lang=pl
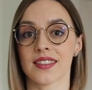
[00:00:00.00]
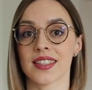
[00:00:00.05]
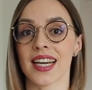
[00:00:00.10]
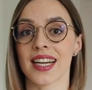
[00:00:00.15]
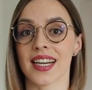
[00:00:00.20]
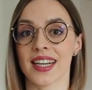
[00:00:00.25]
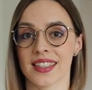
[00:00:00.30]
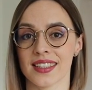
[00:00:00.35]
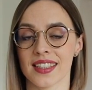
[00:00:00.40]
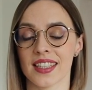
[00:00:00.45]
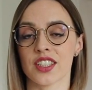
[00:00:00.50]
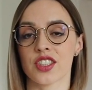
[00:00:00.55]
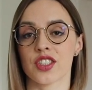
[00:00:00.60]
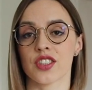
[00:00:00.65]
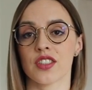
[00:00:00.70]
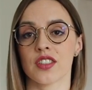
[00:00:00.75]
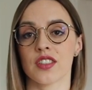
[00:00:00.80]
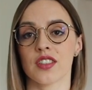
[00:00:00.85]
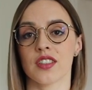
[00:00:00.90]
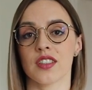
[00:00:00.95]
TKD,
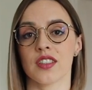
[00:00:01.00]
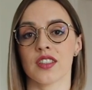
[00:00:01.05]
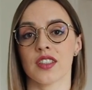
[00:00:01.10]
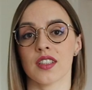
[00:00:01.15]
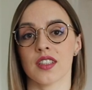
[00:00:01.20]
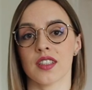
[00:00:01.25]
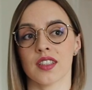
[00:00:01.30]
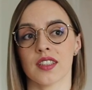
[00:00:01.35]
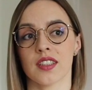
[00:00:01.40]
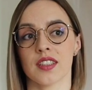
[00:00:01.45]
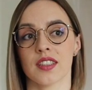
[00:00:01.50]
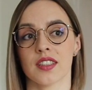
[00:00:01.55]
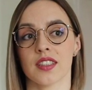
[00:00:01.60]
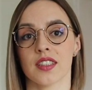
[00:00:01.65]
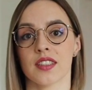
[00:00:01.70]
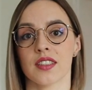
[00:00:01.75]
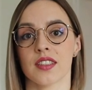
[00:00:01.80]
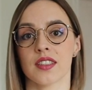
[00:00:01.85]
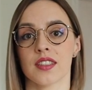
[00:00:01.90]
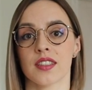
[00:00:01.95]
czyli
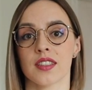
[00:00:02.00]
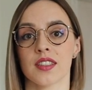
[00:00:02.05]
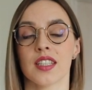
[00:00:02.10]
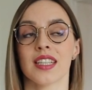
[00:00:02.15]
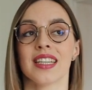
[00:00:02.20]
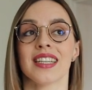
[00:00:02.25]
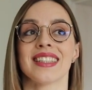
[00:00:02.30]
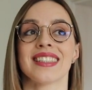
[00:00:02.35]
e,